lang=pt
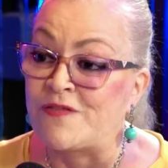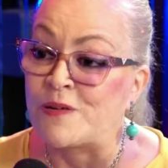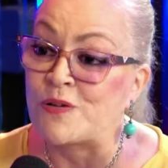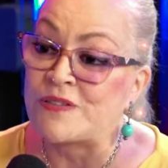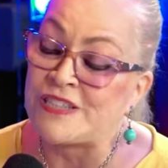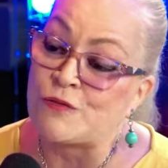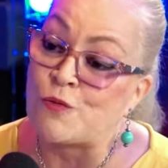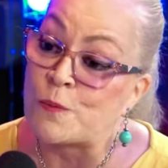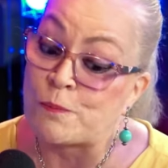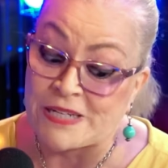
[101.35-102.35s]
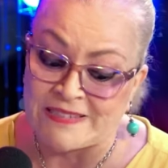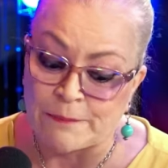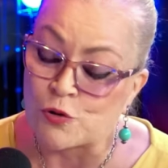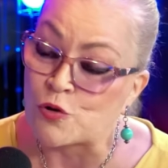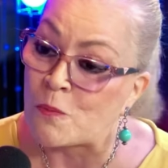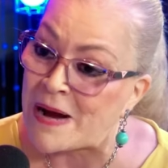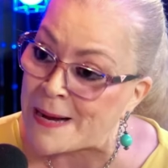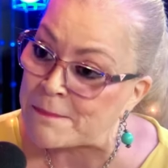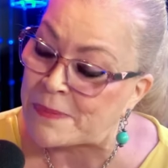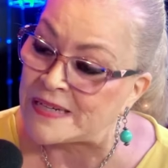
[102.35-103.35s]
Vamos, eu, por exemplo, no
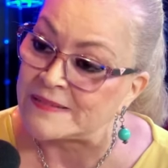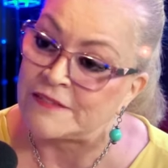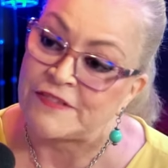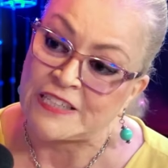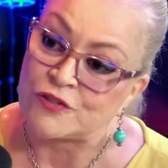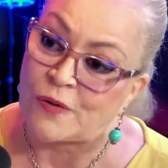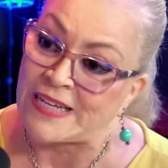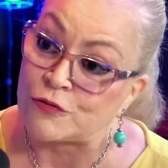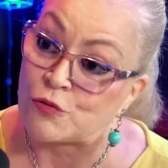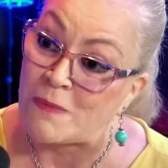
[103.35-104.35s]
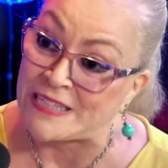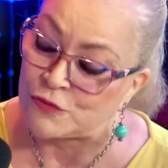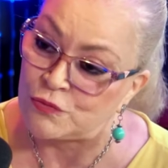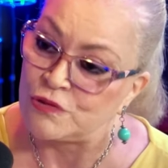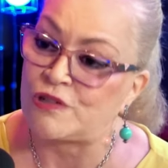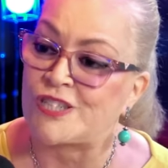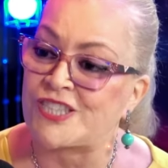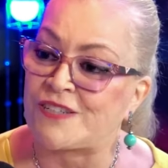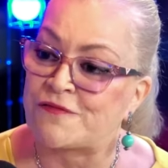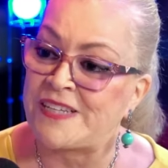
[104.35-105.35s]
mapa da Venezuela, do Maduro que eu
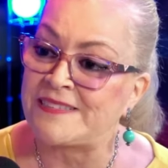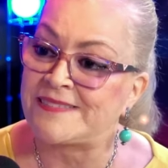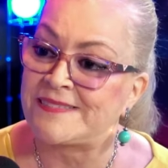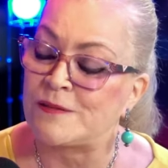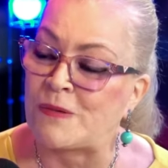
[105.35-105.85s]
já fiz,